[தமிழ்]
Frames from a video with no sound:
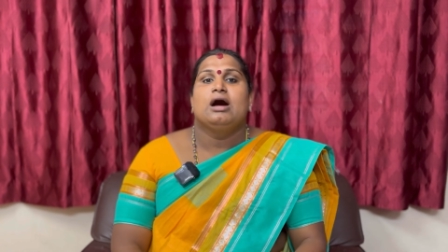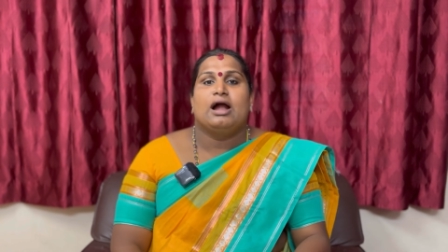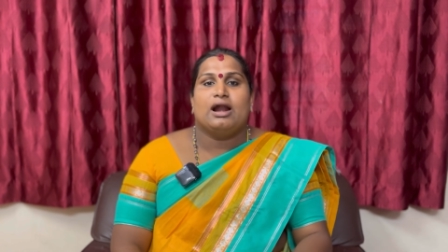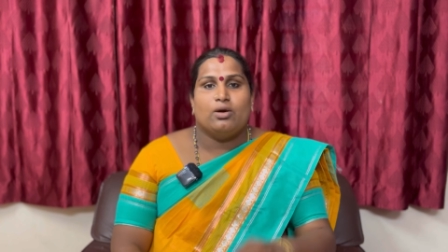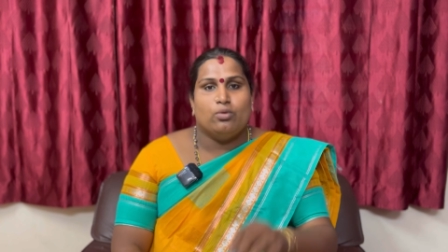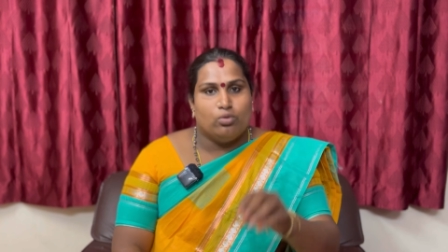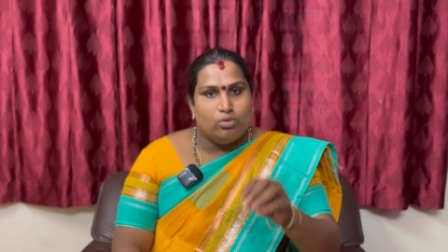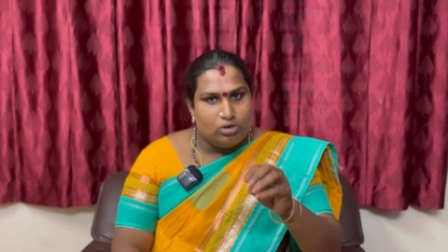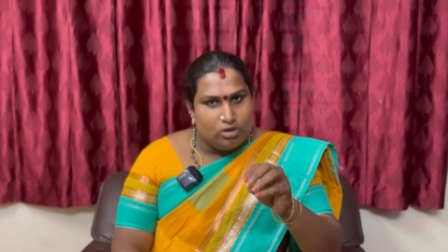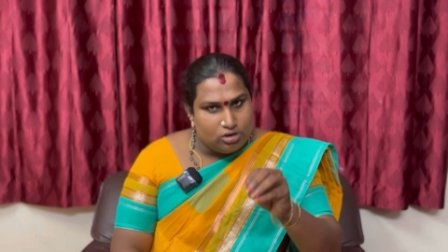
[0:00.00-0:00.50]

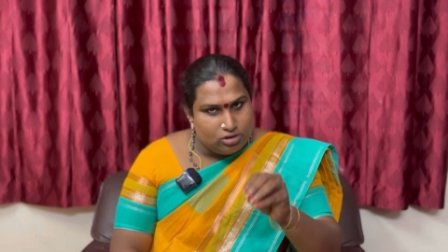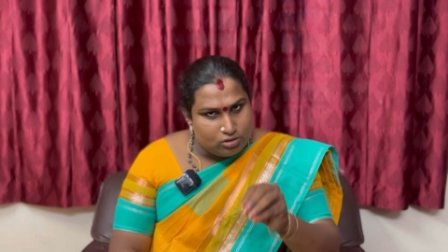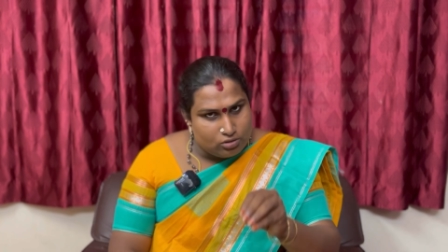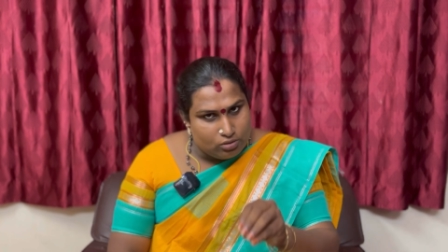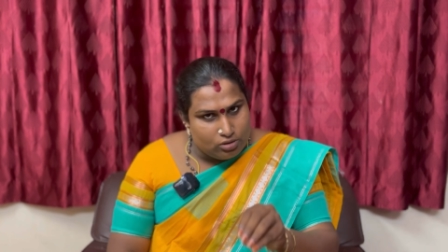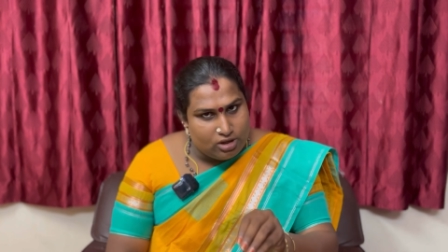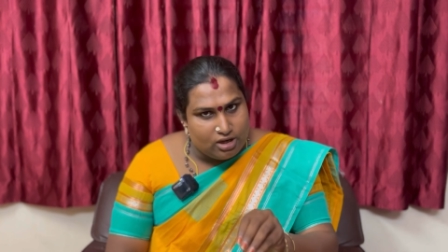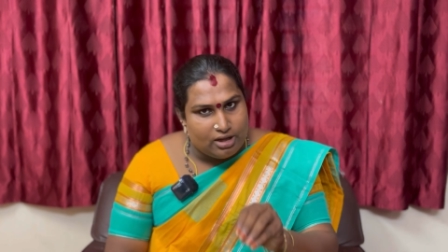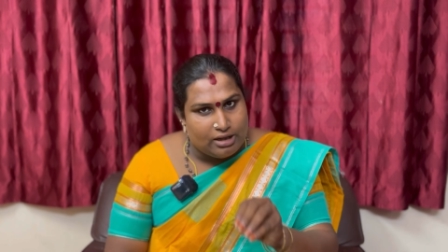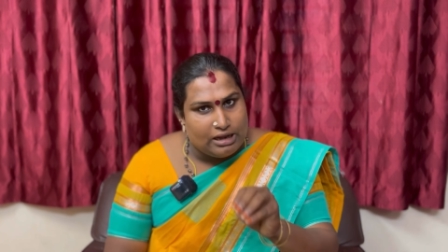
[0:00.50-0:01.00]
ஆனால்
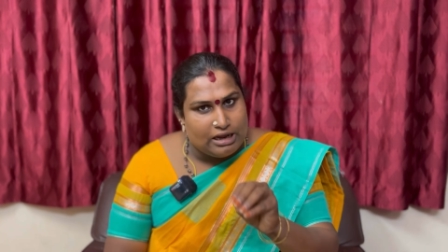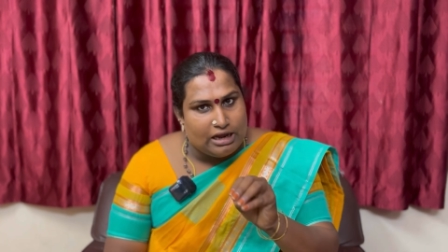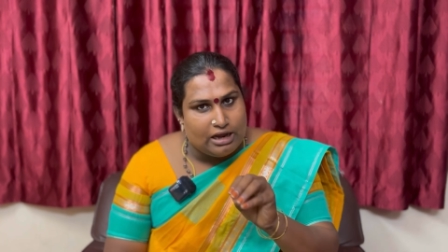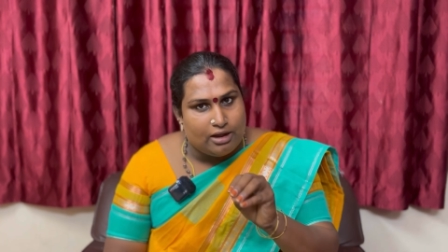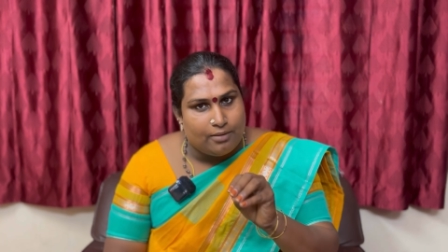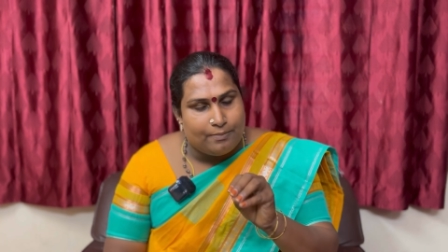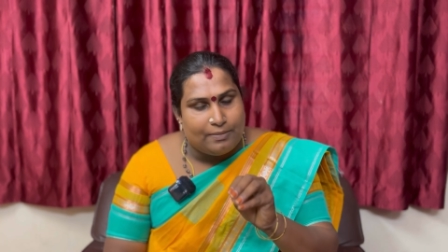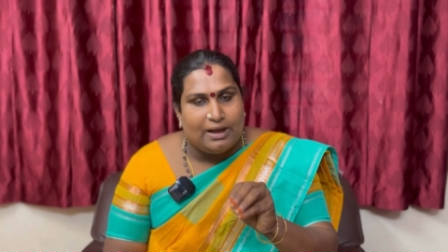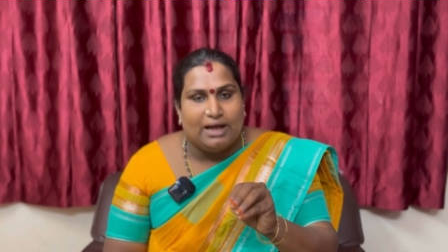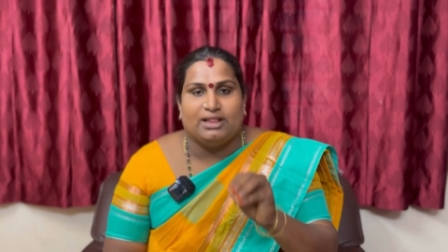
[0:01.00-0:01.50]
உள்ளுக்குள்ளே
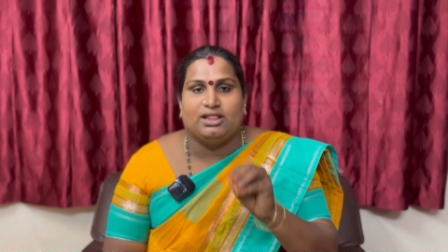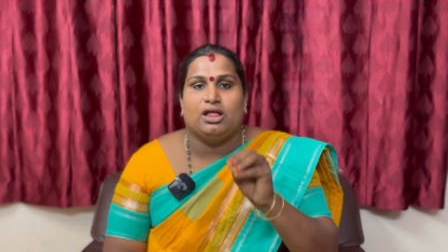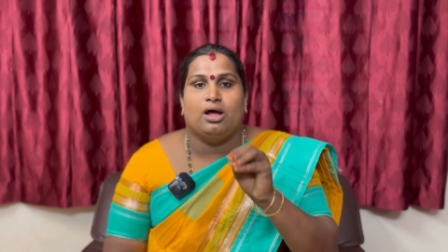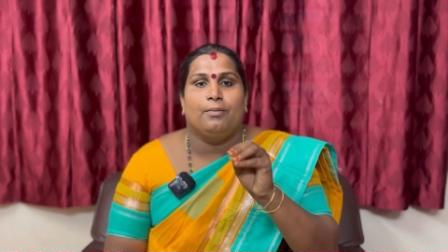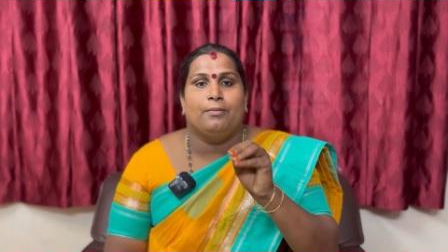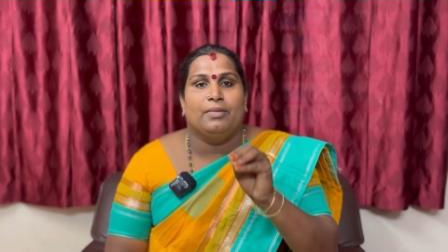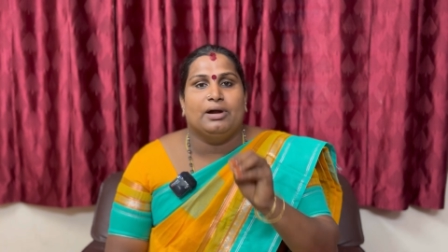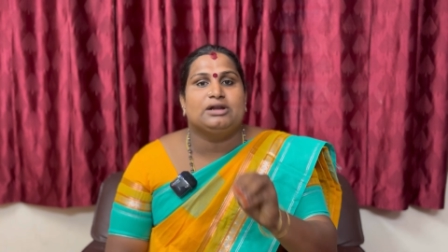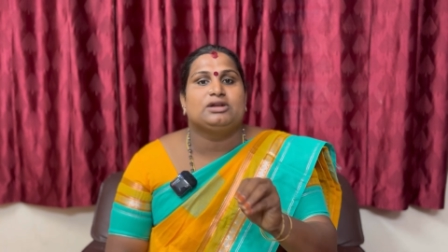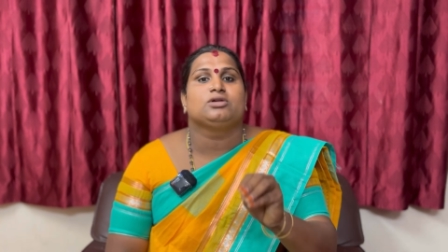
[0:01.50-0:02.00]
பார்த்தா
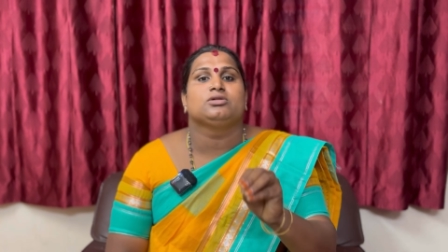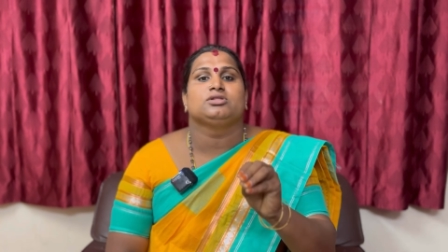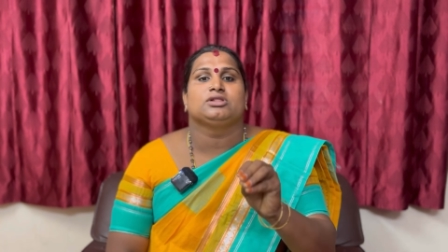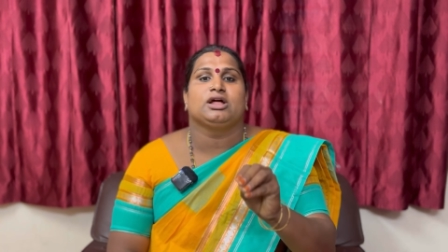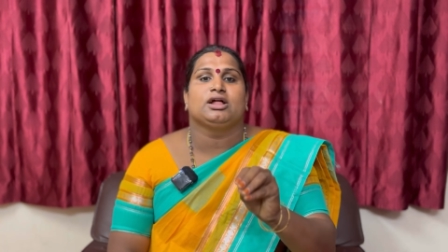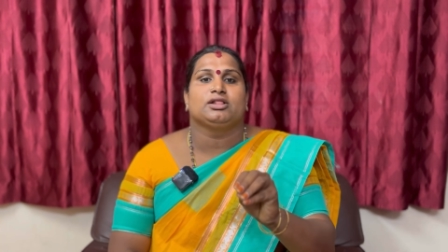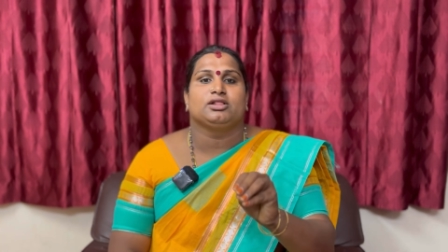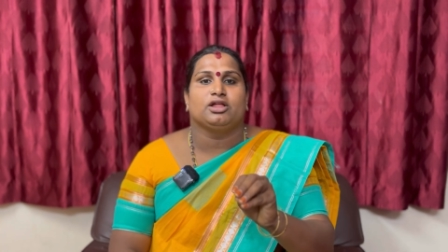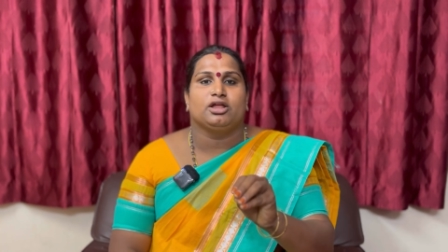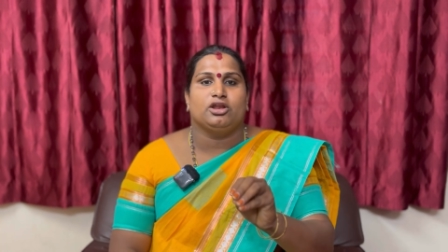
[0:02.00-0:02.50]

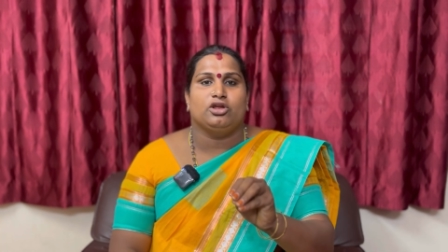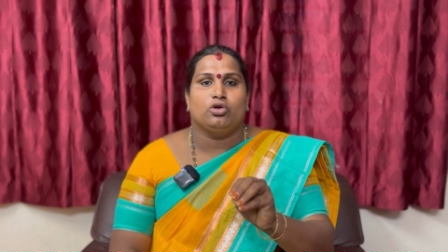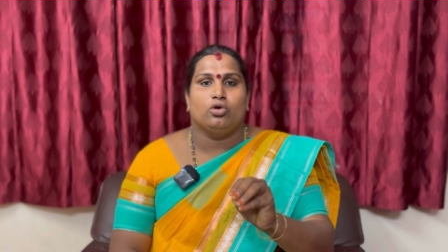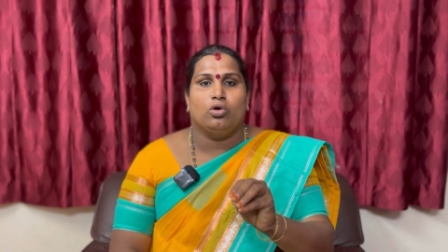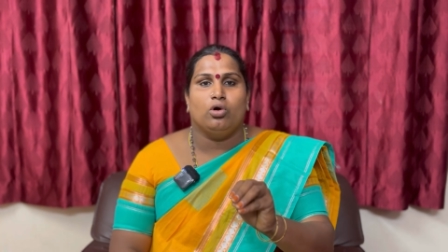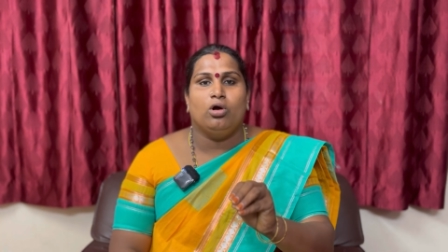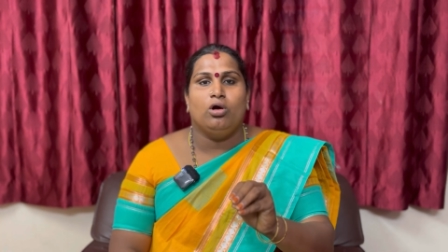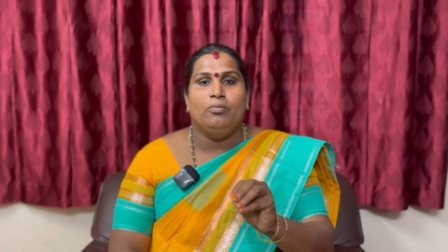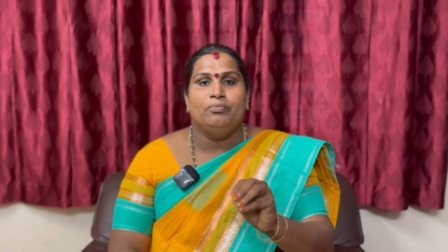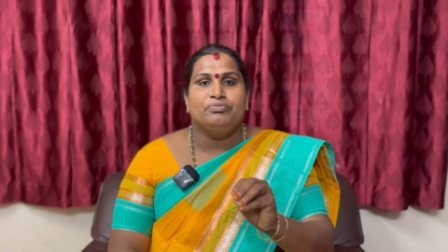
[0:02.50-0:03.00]
மட்டும்தான்
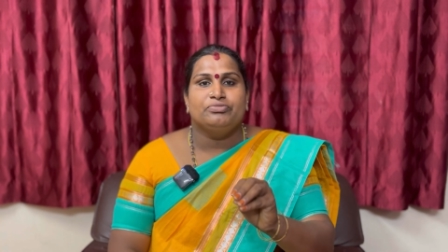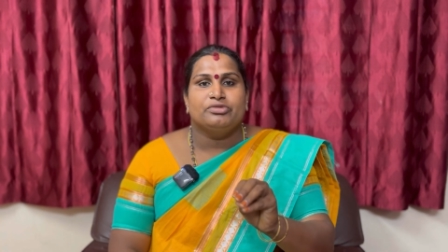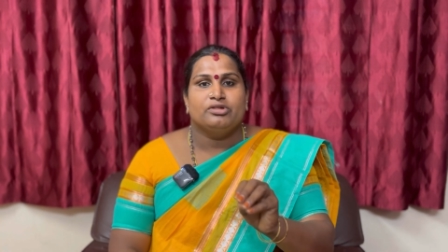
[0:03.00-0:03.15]
தெரியும்